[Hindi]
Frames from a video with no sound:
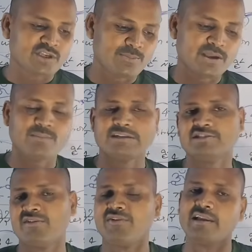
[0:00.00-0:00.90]
कि फिर
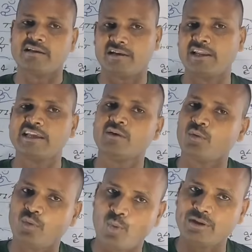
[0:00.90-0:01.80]
बच्चे फेल करने की
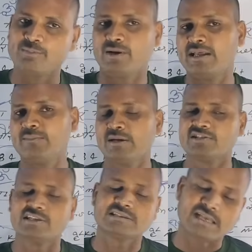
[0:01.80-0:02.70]
नौबत पड़े
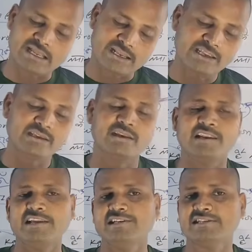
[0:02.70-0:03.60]
बच्चे सारे ही
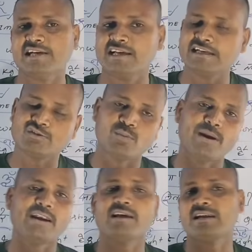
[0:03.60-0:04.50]
ले लिए जाएंगे जो
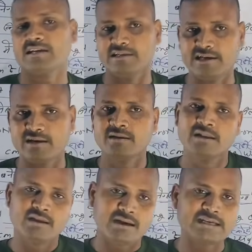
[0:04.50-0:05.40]
मेडिकल क्लियर
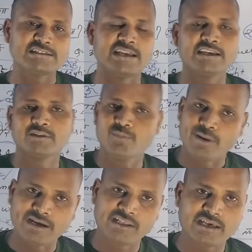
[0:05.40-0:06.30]
कर जाएंगे क्योंकि
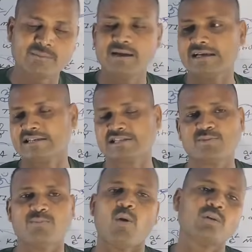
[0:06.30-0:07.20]
मेडिकल में एस
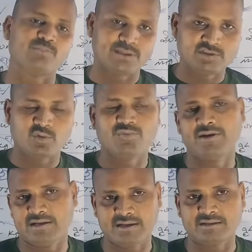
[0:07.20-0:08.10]
बहुत बच्चों को
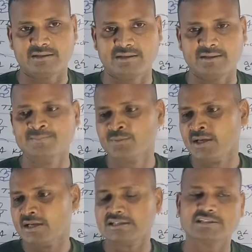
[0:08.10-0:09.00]
फेल करती है
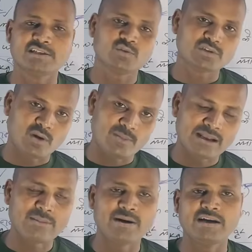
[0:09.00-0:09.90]
इस चीज़ को जब
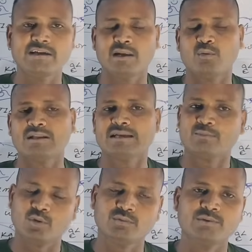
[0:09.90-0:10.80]
हमारा मेडिकल हुआ था हम
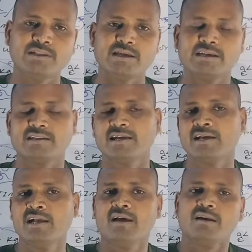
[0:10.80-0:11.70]
खुद भी देखे थे
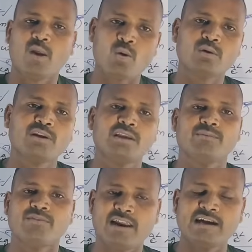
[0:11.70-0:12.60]
नौकनी
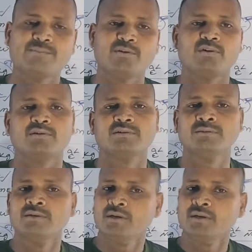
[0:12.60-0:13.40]
फ्लैट फुट